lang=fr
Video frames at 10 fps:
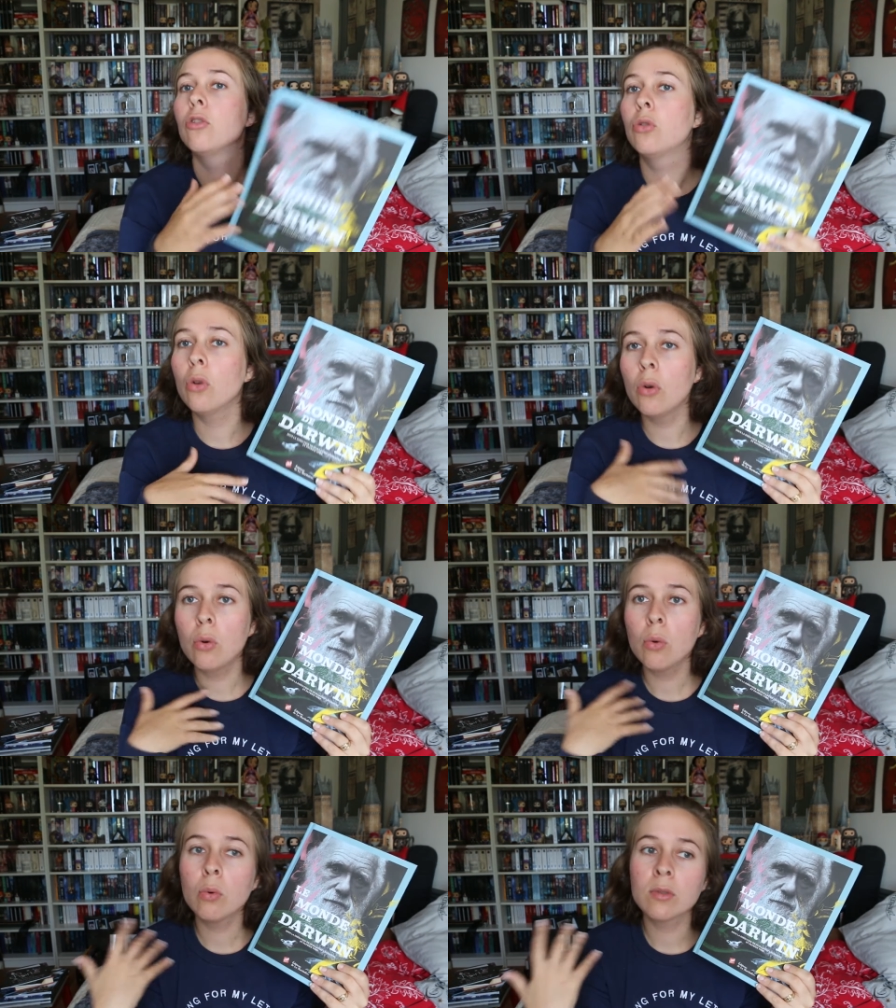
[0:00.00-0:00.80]
de
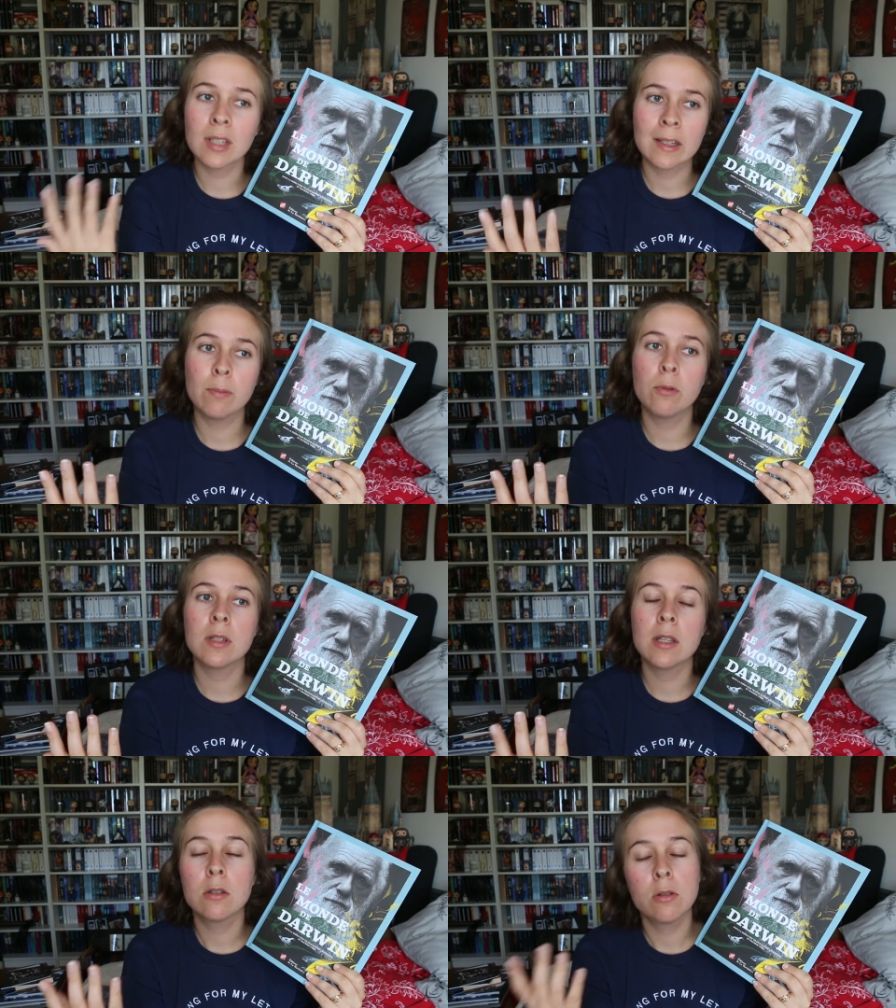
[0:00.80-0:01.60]
longs
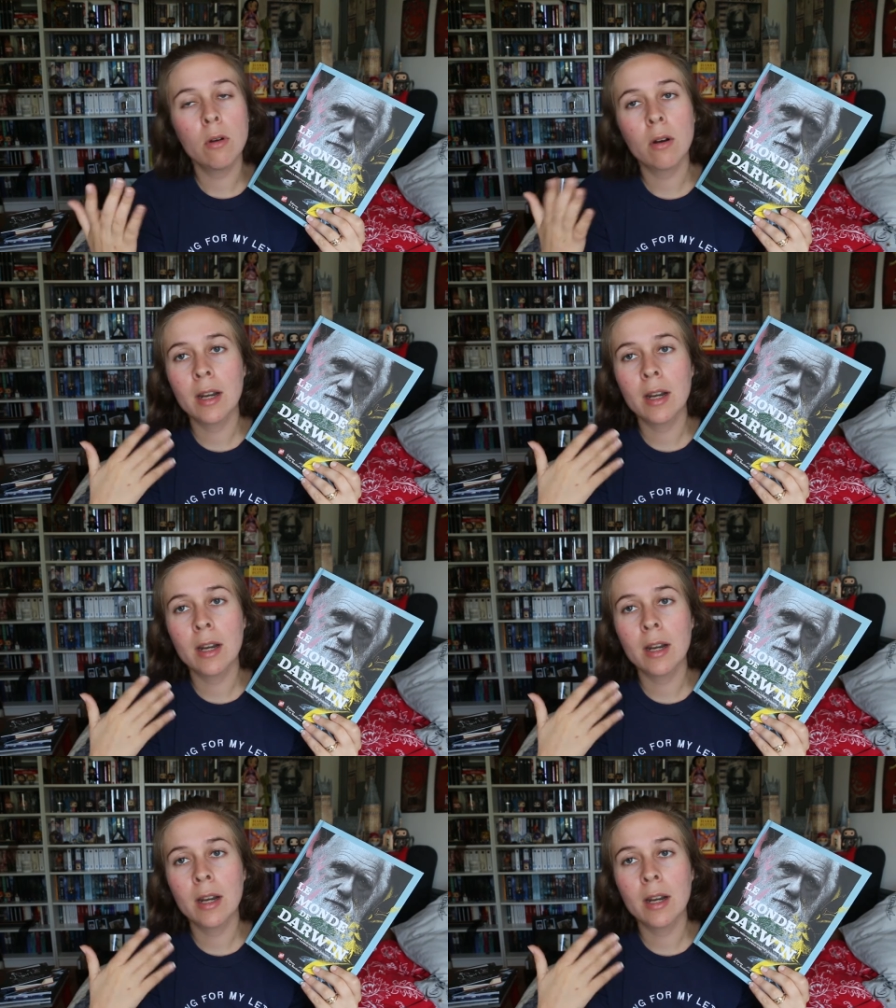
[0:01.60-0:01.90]
exposés sur